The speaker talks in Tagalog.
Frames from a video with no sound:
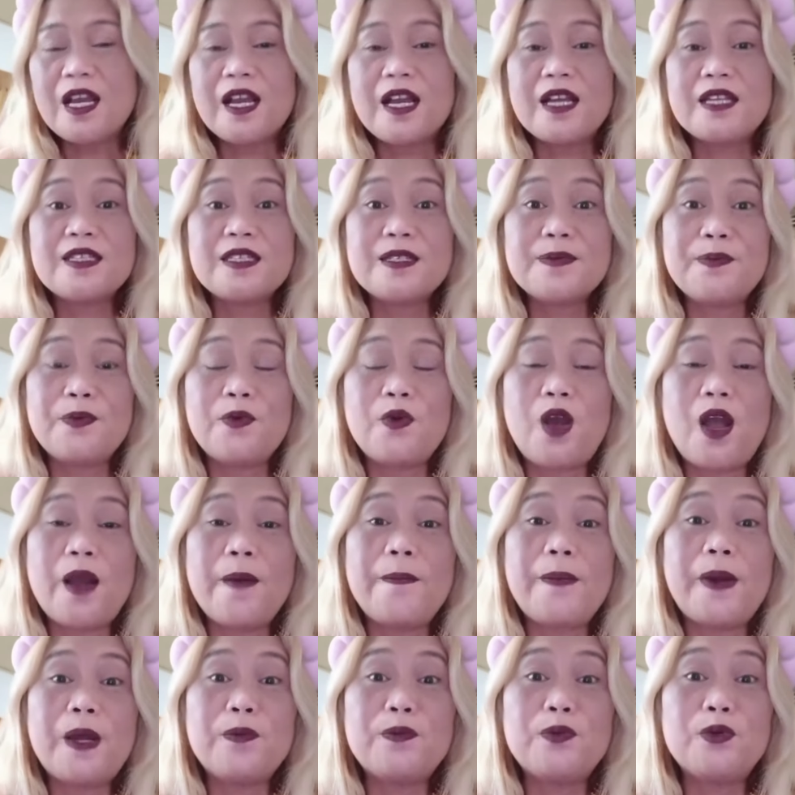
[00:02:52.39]
Kasi po,
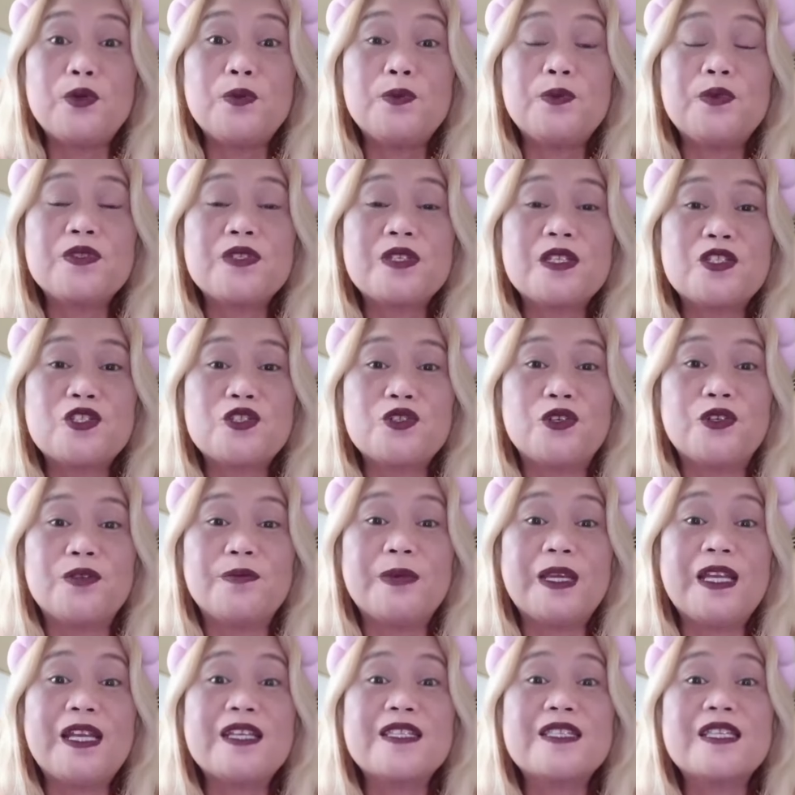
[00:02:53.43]
ang pagpo
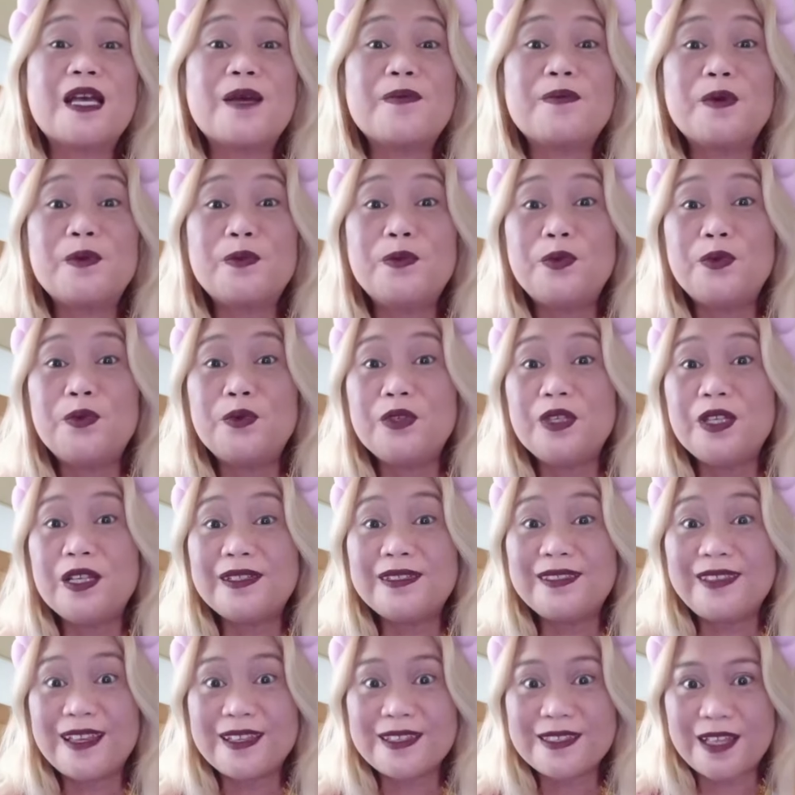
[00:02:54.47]
may kasama po
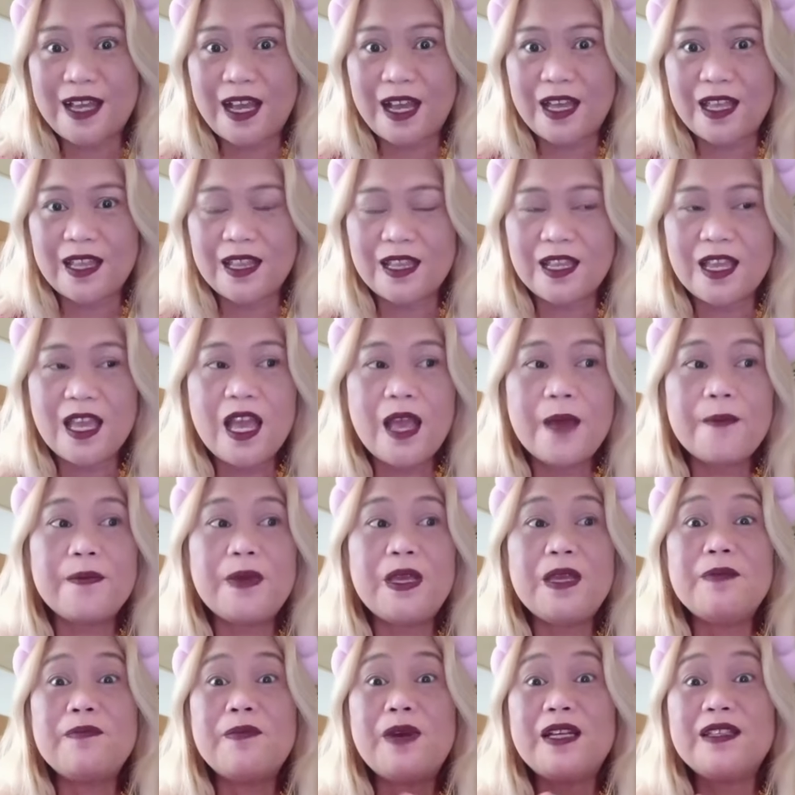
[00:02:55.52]
yung dasal.
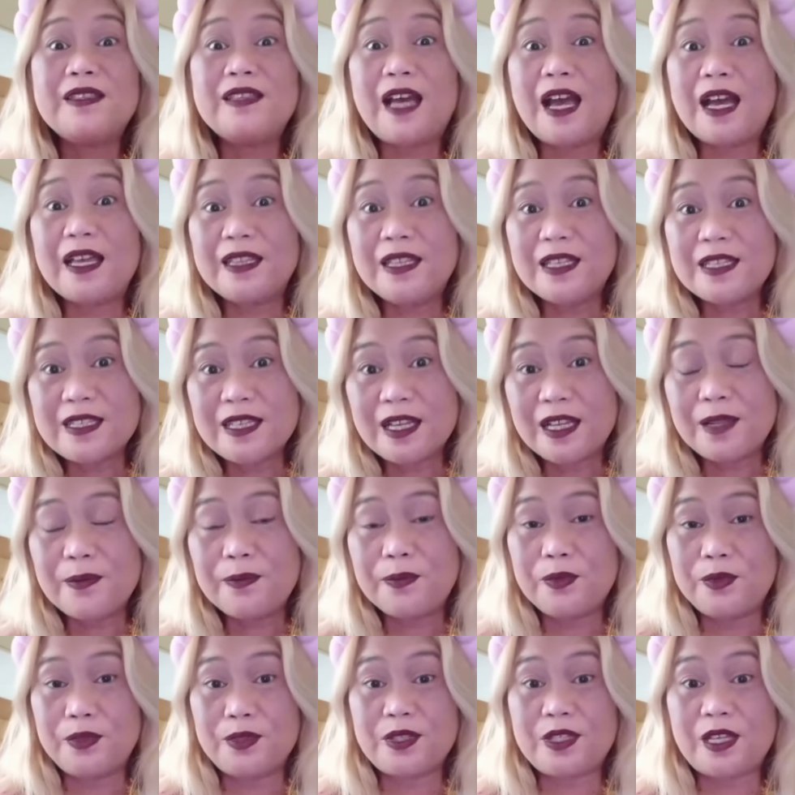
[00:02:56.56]
May magdadasal
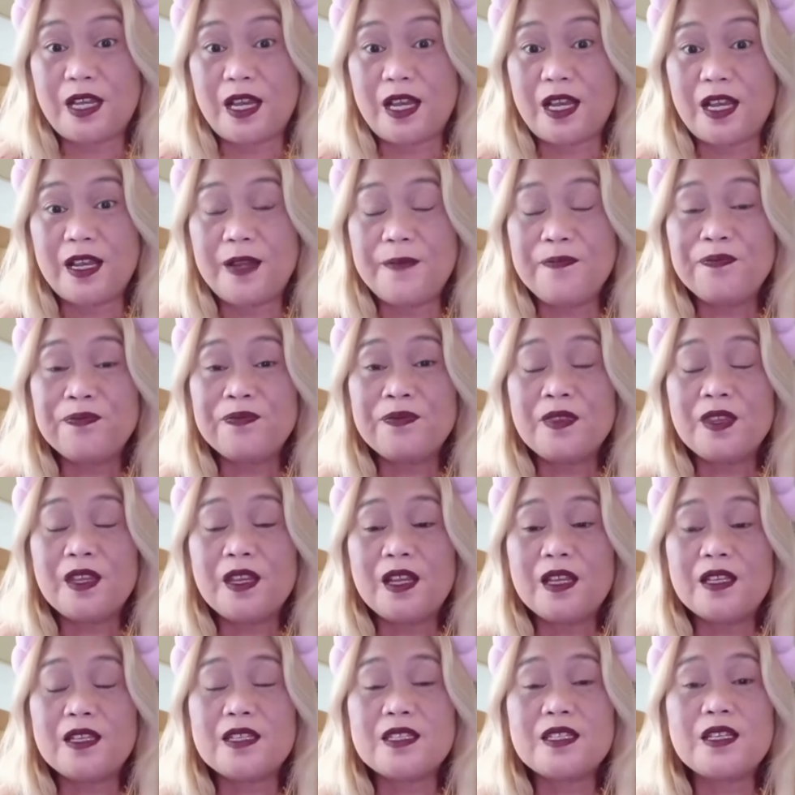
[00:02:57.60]
po sa
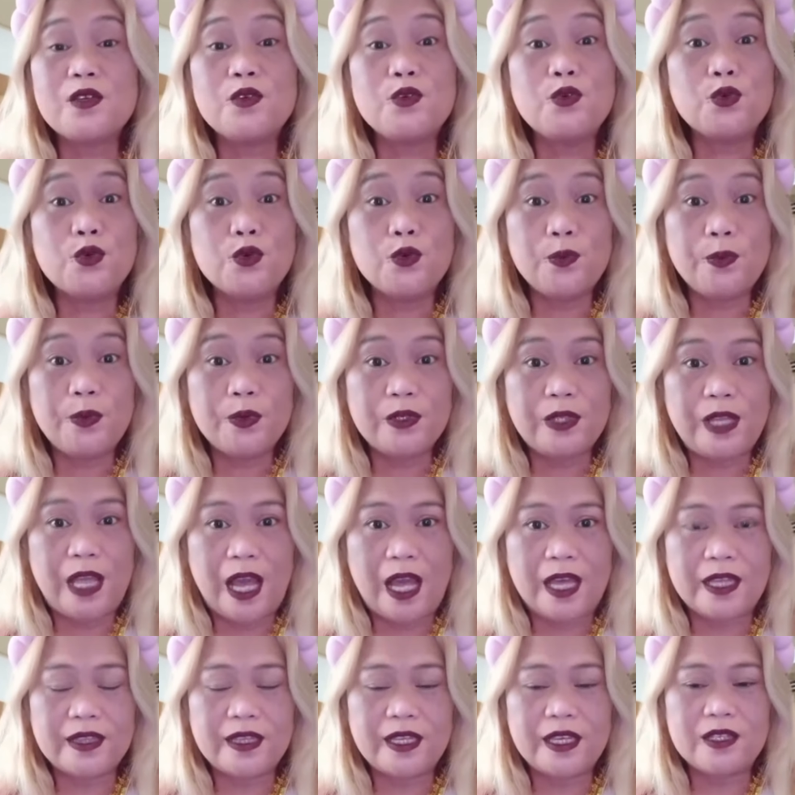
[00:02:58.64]
uh, sa grupo
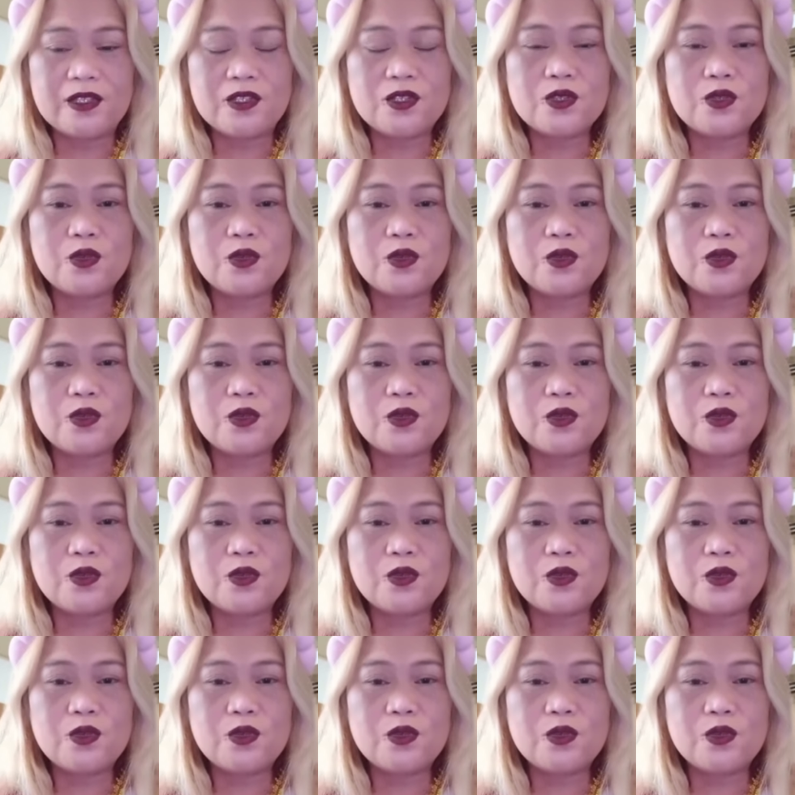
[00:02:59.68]
natin.